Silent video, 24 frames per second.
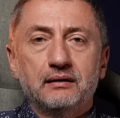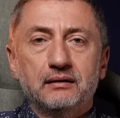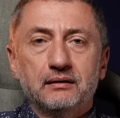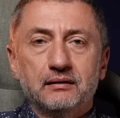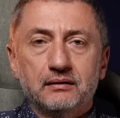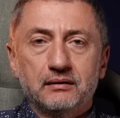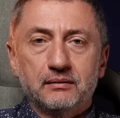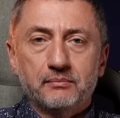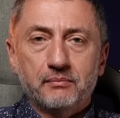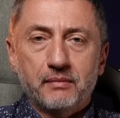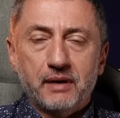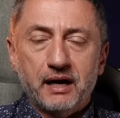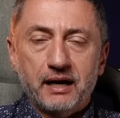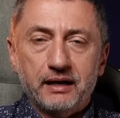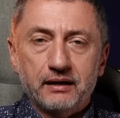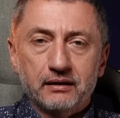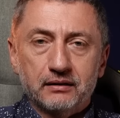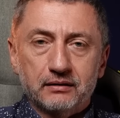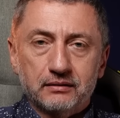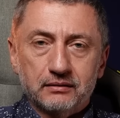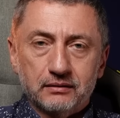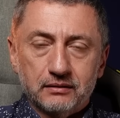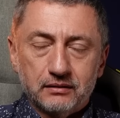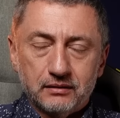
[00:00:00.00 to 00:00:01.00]
Э,
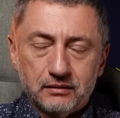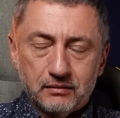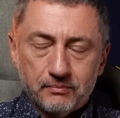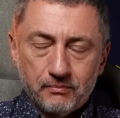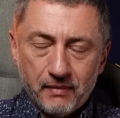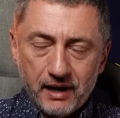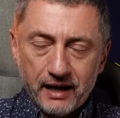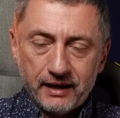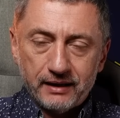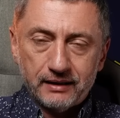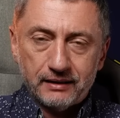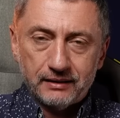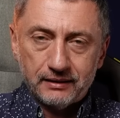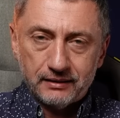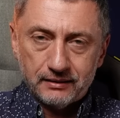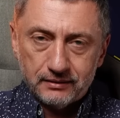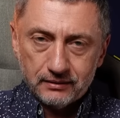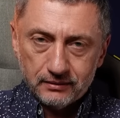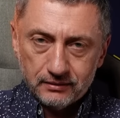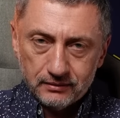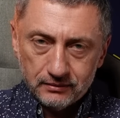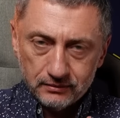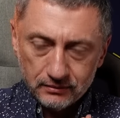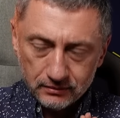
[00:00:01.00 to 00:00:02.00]
Майкл,
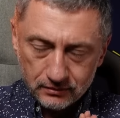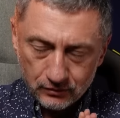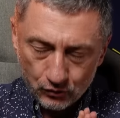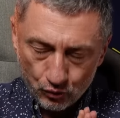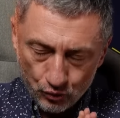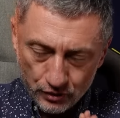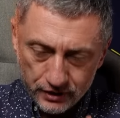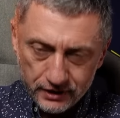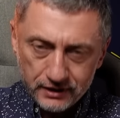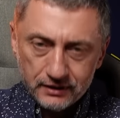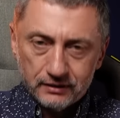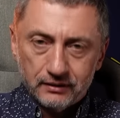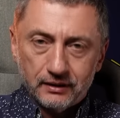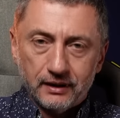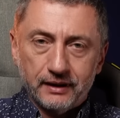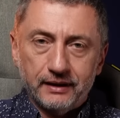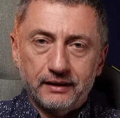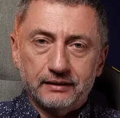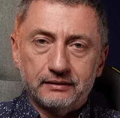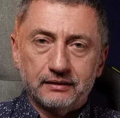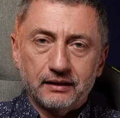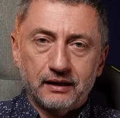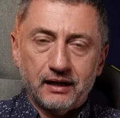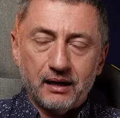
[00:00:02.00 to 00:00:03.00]
Майкл Курила,
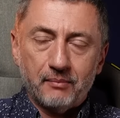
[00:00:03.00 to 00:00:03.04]
это